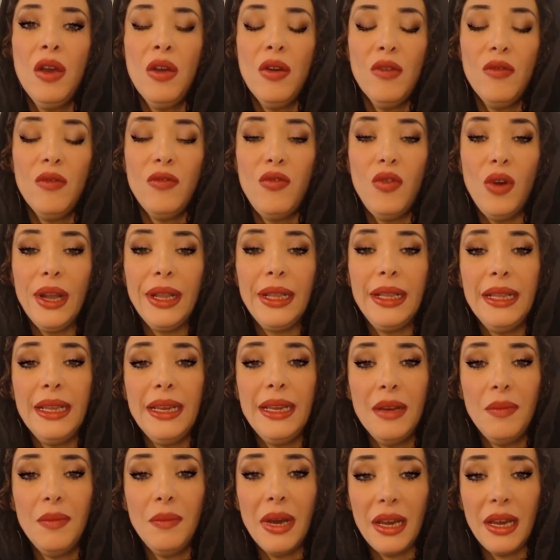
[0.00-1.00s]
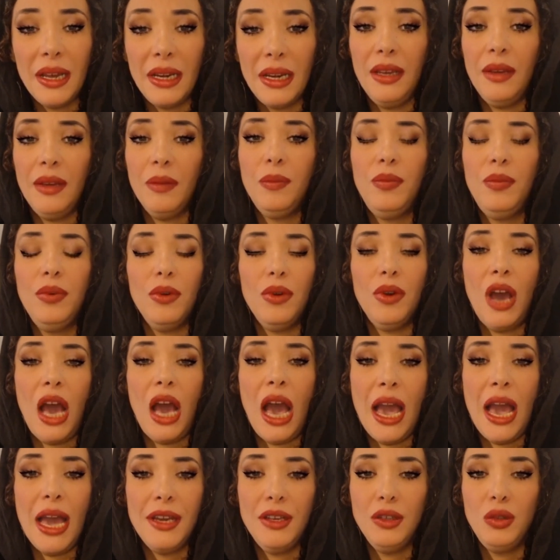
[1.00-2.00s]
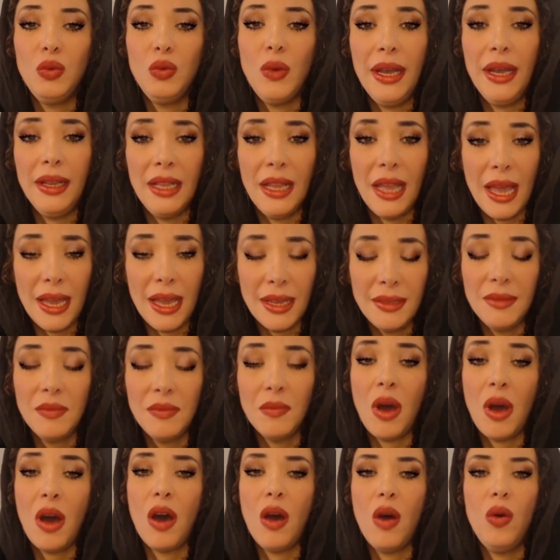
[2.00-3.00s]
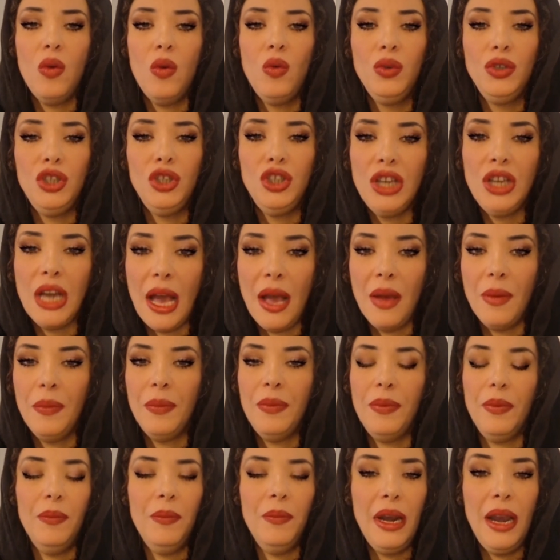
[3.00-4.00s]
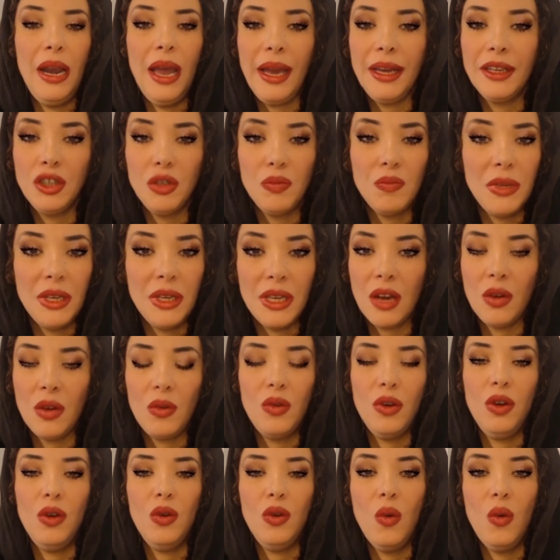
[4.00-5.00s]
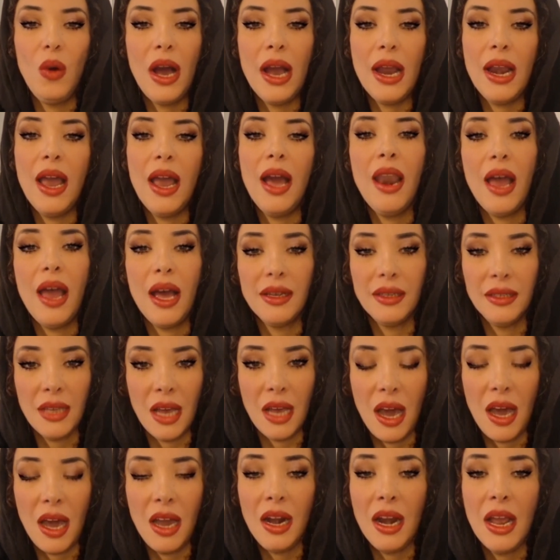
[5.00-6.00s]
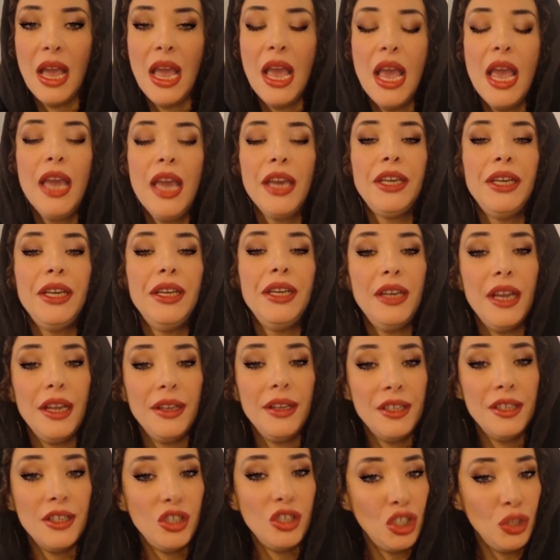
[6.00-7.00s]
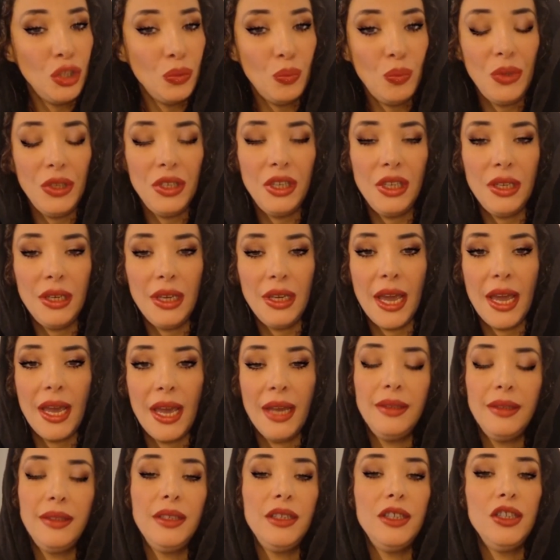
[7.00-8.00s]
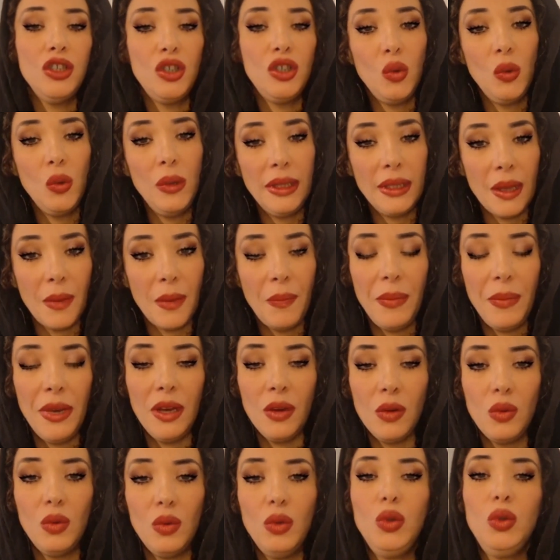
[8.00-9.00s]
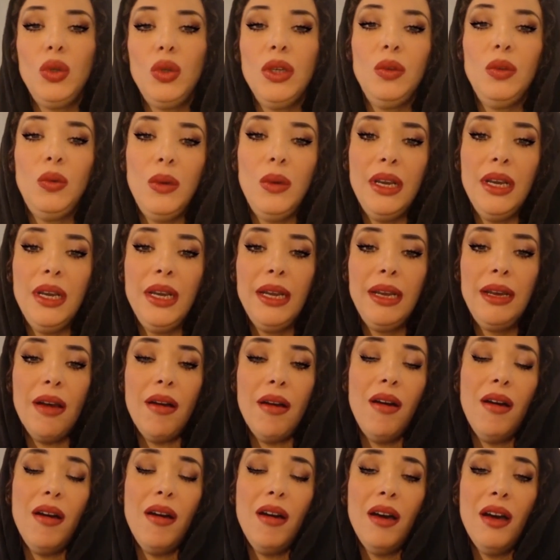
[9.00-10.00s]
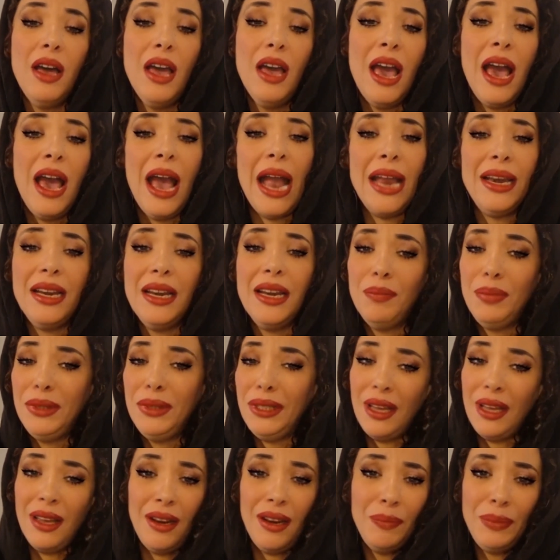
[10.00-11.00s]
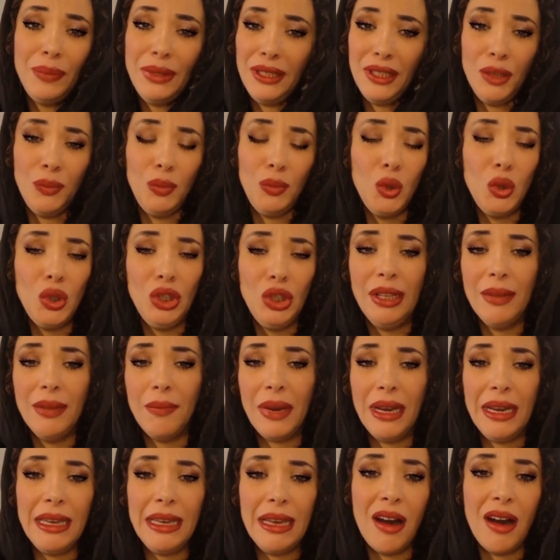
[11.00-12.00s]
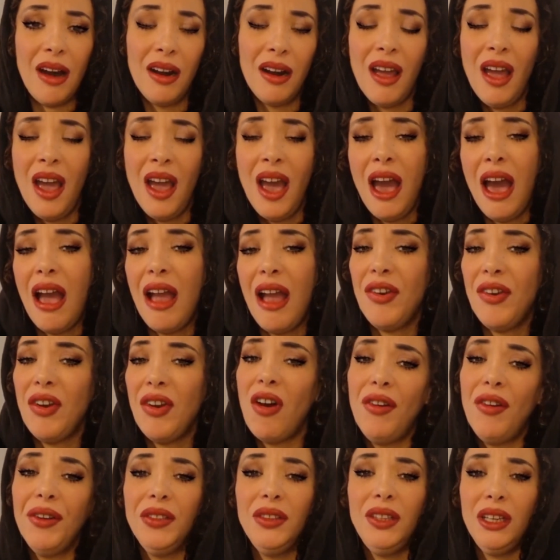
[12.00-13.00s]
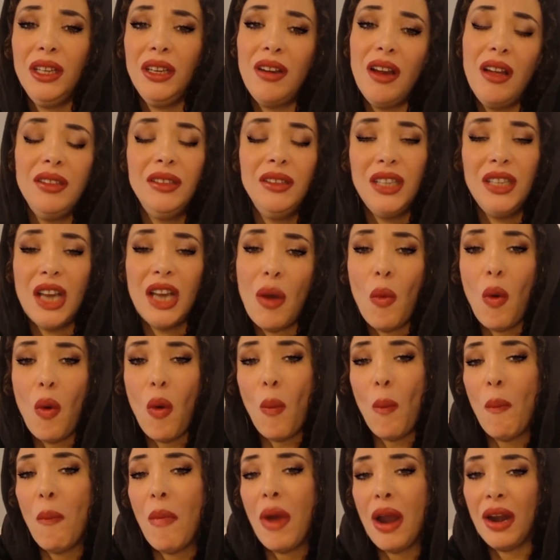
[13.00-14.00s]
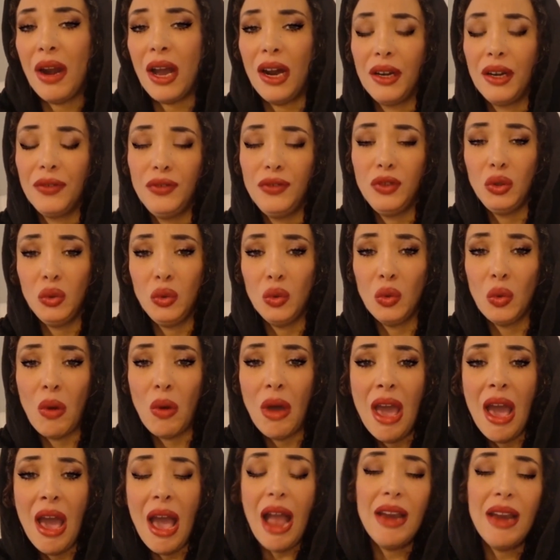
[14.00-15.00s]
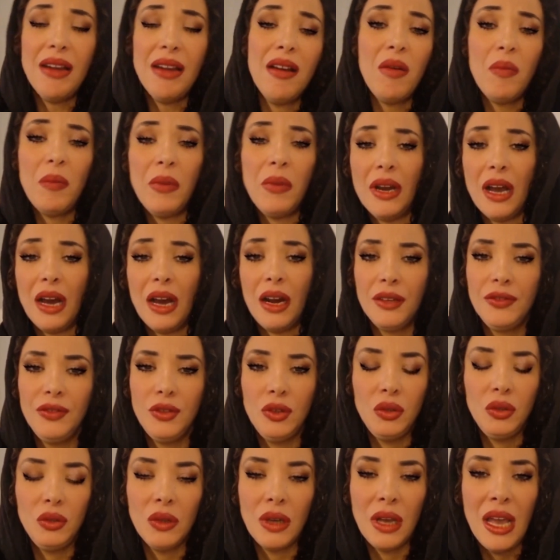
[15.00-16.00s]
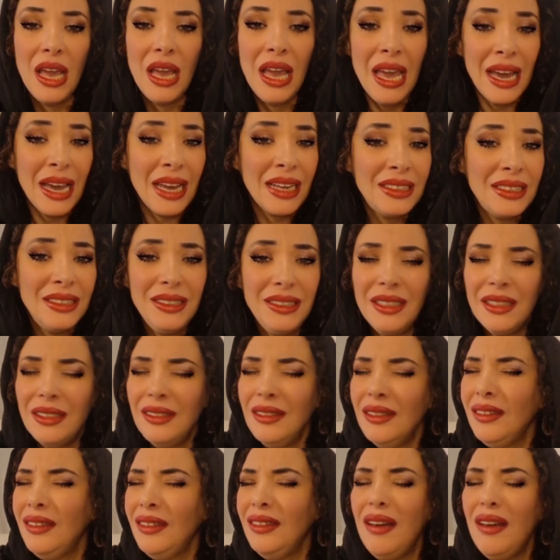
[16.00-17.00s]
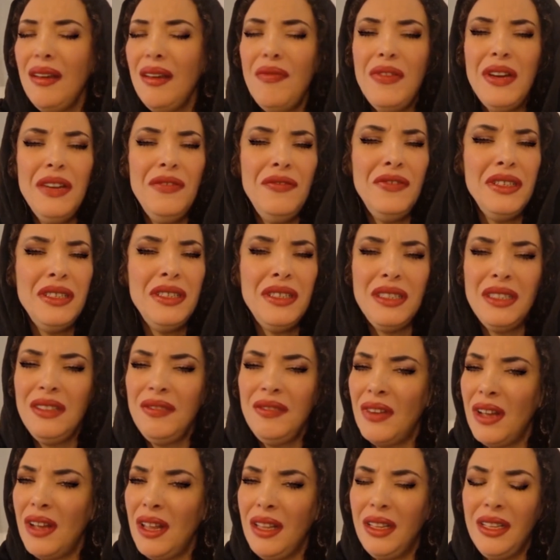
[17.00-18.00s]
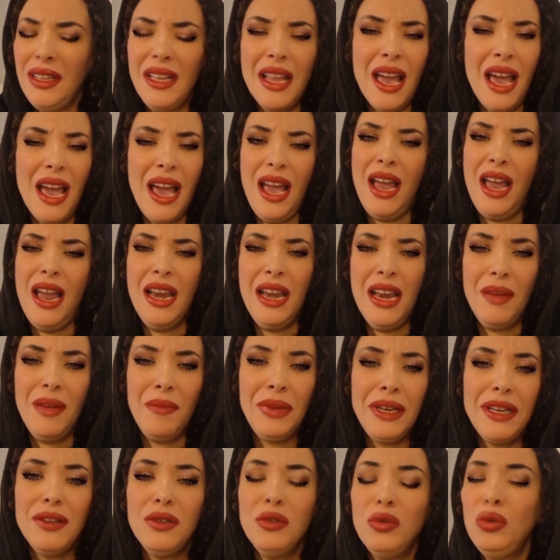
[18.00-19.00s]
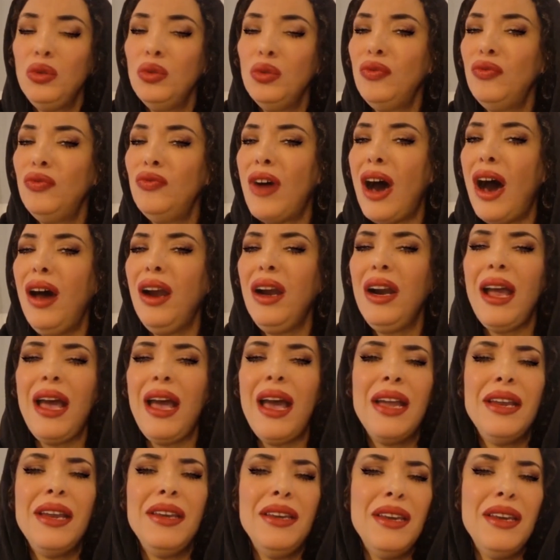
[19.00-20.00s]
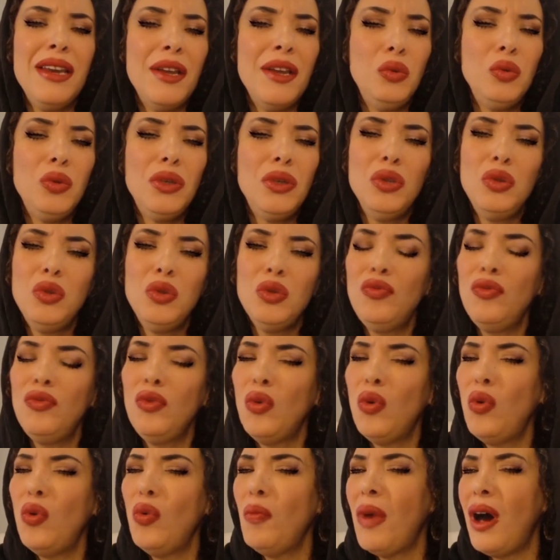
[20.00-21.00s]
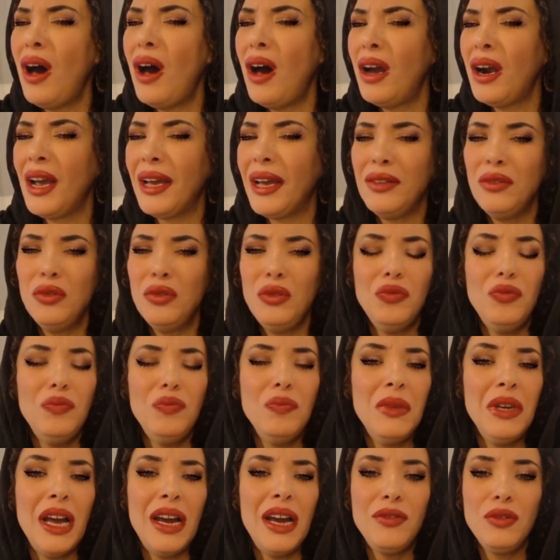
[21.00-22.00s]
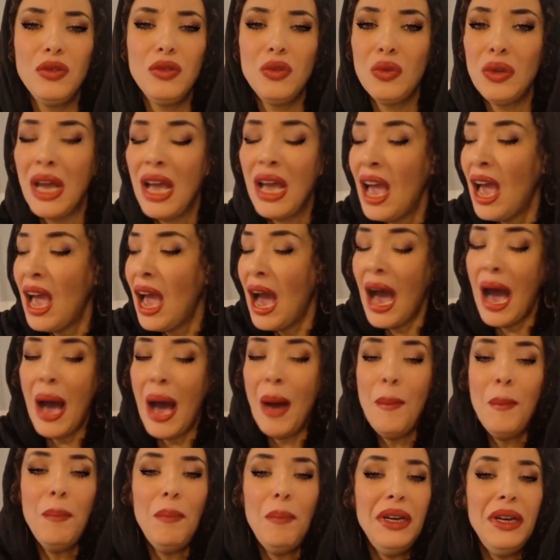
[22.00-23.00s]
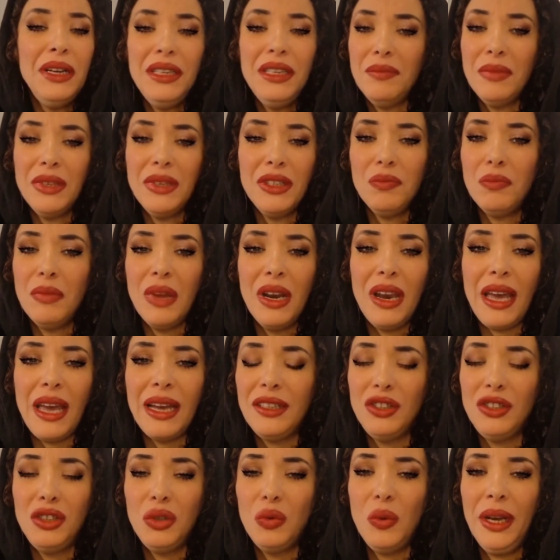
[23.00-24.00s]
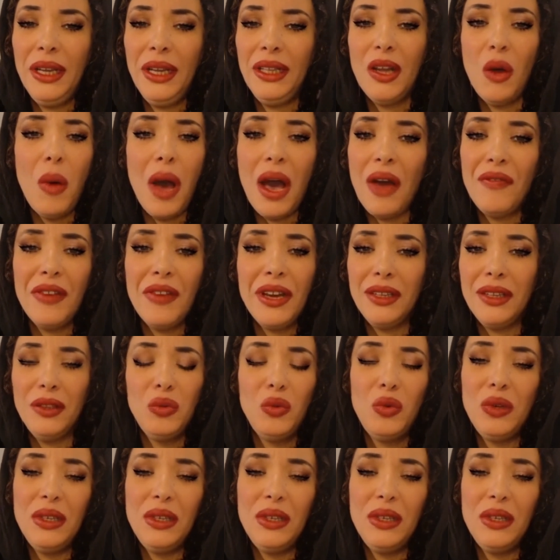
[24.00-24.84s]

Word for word: في وقت اللي المغرب عايش واحد الازمه والشعب ما لاقيش ما ياكل وغلاء الاسعار كاين عندنا شي مونيكات كيجيو لطابيروش كتقول لك اه انا لبسه لبستي بجوج المليار انا دايره ديامون ما نعرف شنو انا ما نعرف شنو اختي كنضل في الفيستيفال ديال العالم كنشوف ارقى الناس كنشوف الاماره كنشوف ما نعرف شكون عمرني ما لقيت شي وحده واقفه كتقول